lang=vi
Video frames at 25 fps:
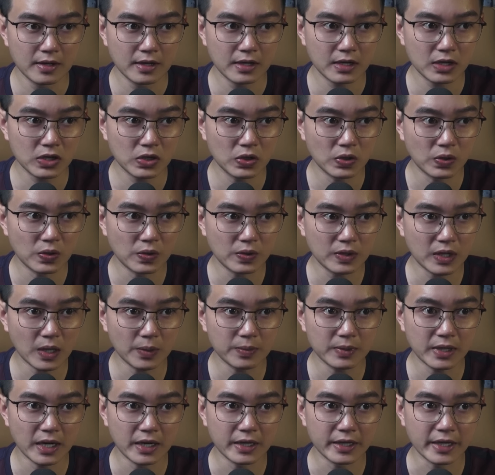Cô
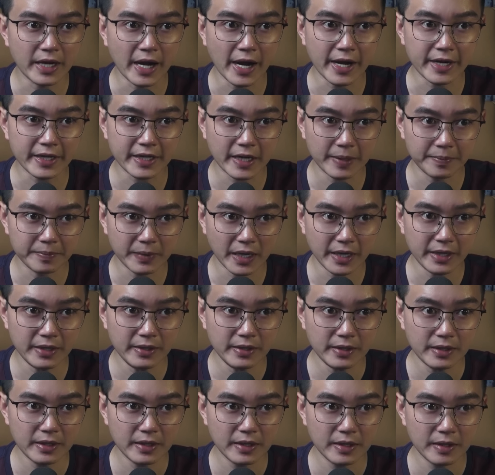không ngần ngại cầm lấy,
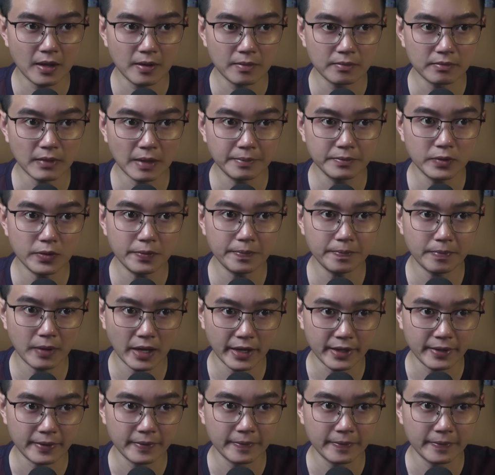bấm nút play.